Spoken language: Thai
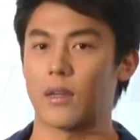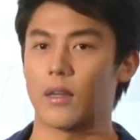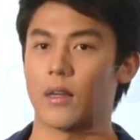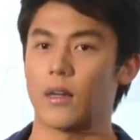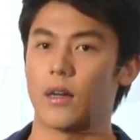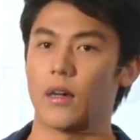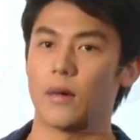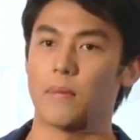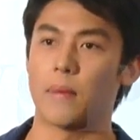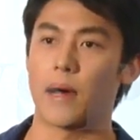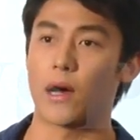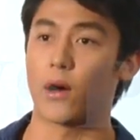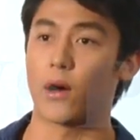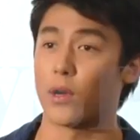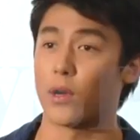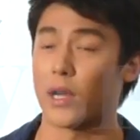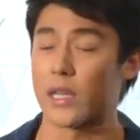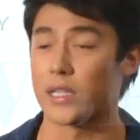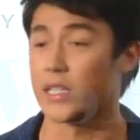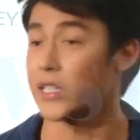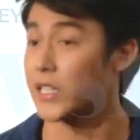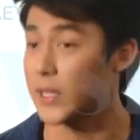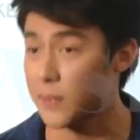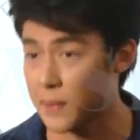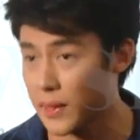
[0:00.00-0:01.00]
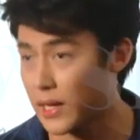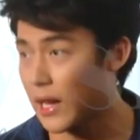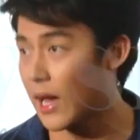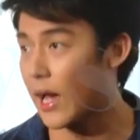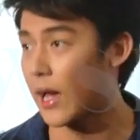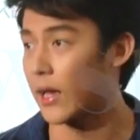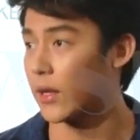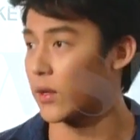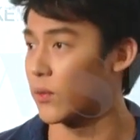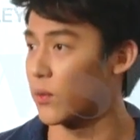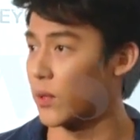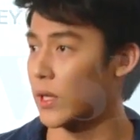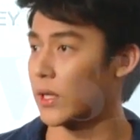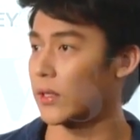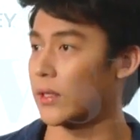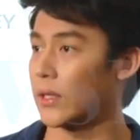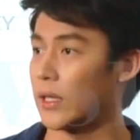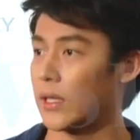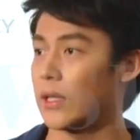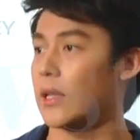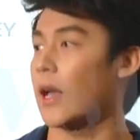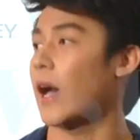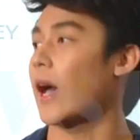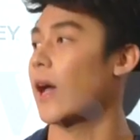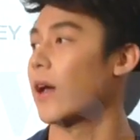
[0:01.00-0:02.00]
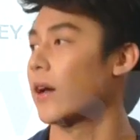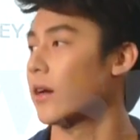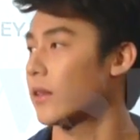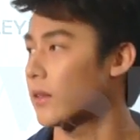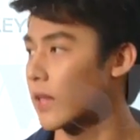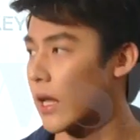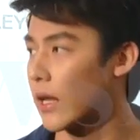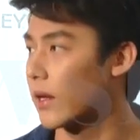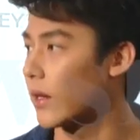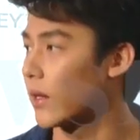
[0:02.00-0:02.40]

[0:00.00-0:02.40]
เอ่อคนอาจจะคิดไม่ได้หรือว่าคิดได้ก็